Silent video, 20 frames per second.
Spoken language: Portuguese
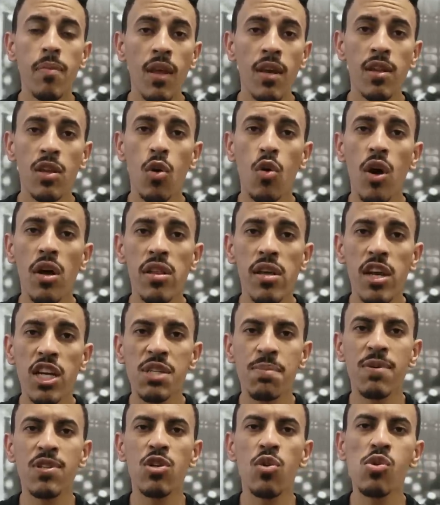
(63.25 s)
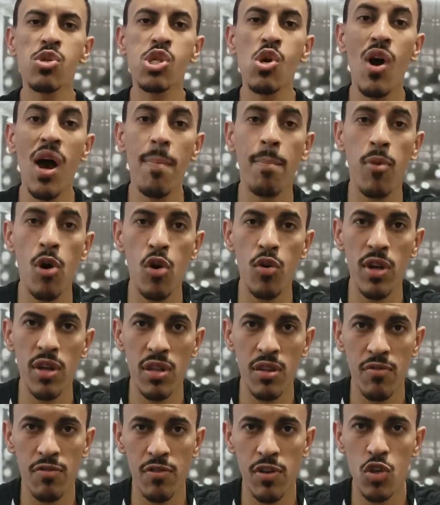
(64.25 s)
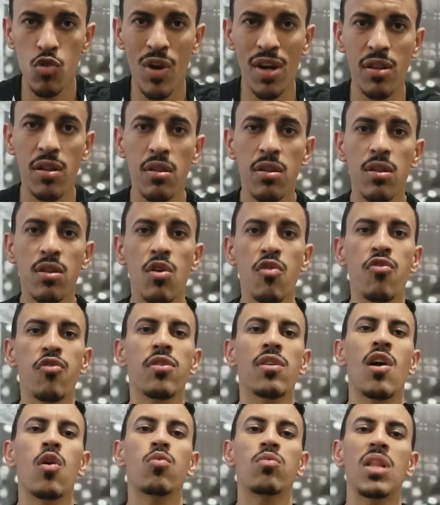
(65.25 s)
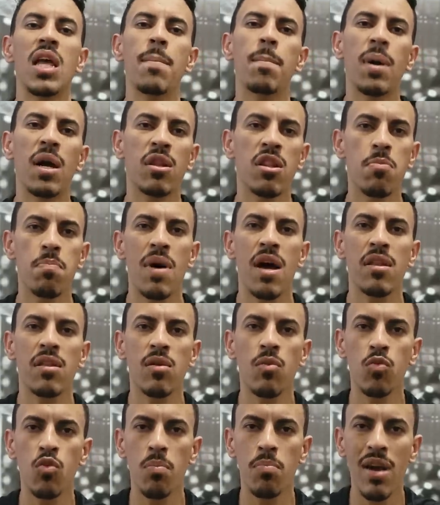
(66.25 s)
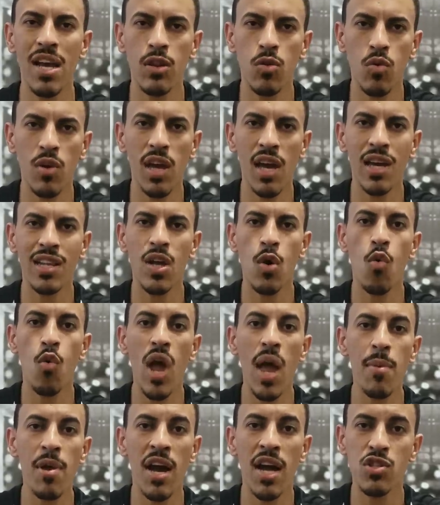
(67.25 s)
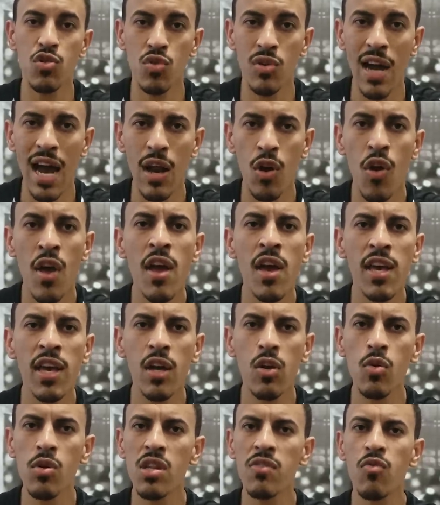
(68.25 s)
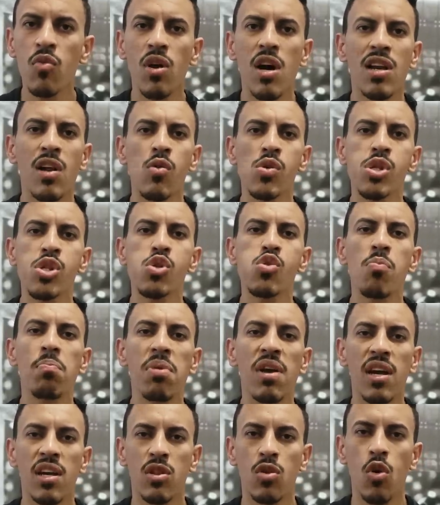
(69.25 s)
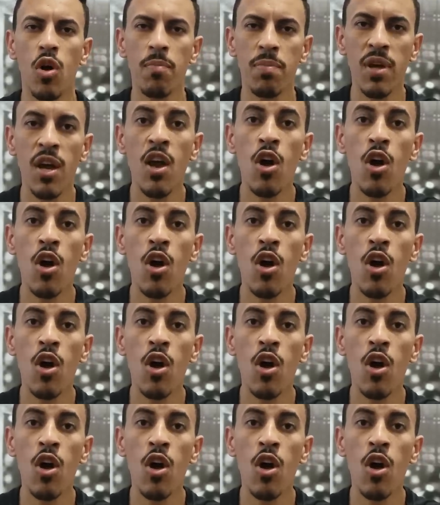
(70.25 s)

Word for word: Então gostaria de pedir o seu apoio nesse vídeo, assista até o final, tem participação do Beto Guerra, da Web Rádio Galo, inclusive um canal super top